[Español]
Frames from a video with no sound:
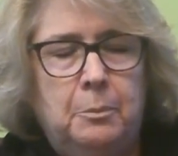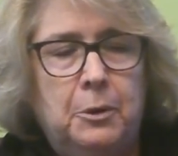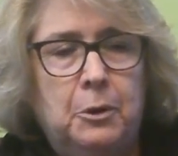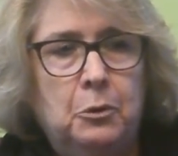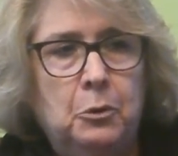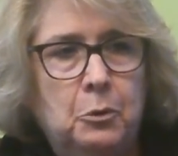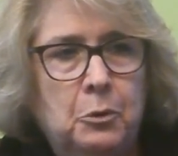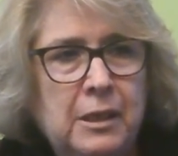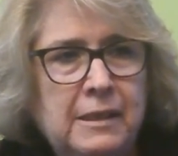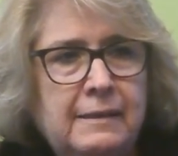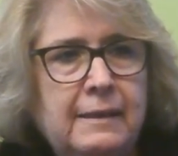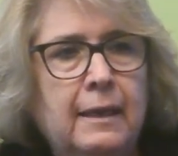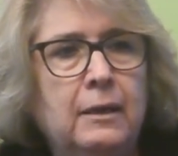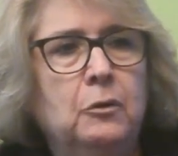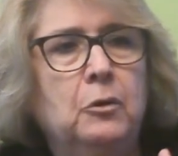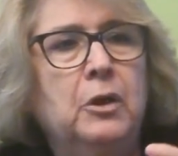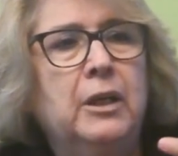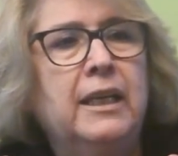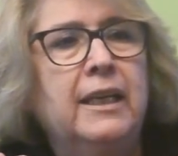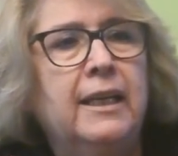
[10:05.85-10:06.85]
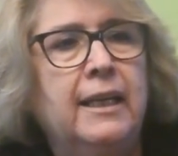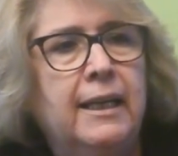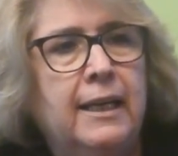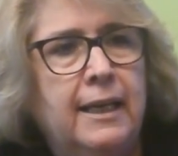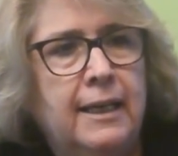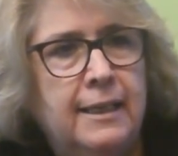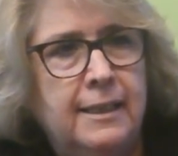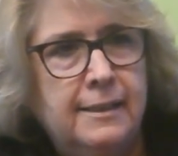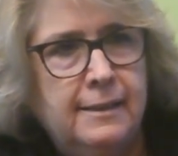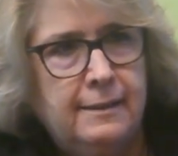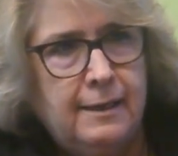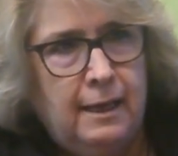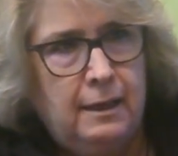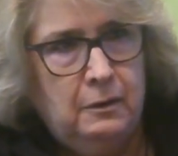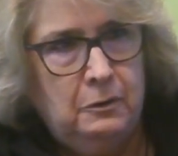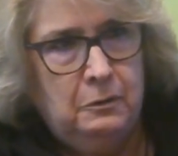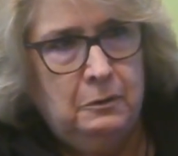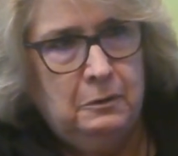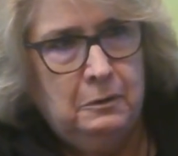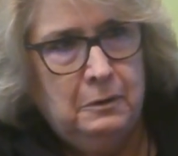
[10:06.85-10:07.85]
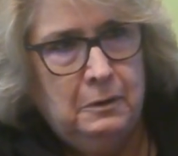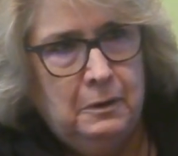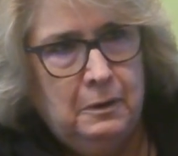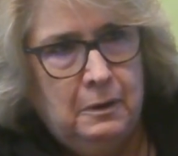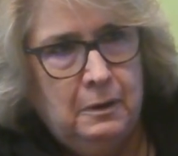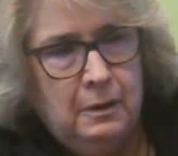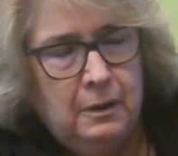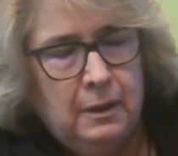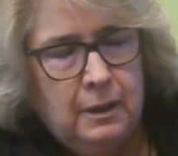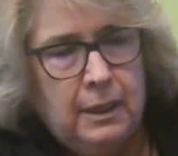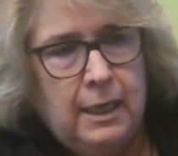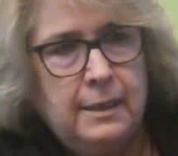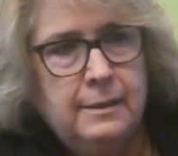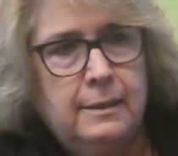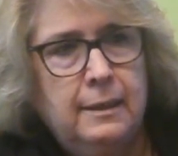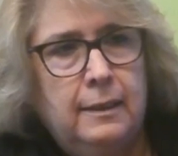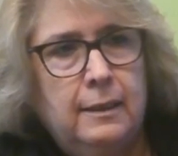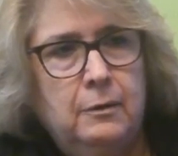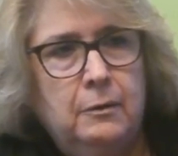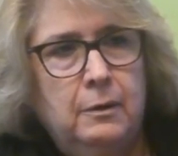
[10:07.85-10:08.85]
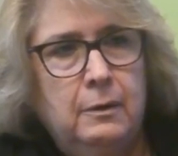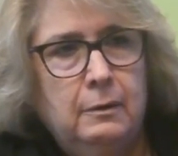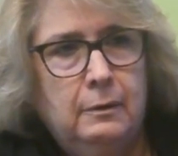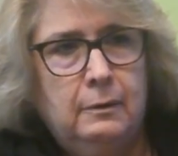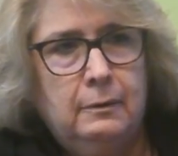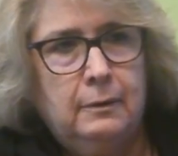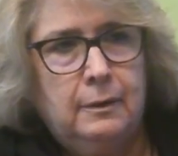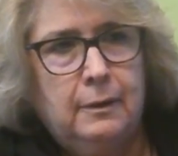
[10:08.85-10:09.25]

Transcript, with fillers: pero no es algo generalizado. Casi que,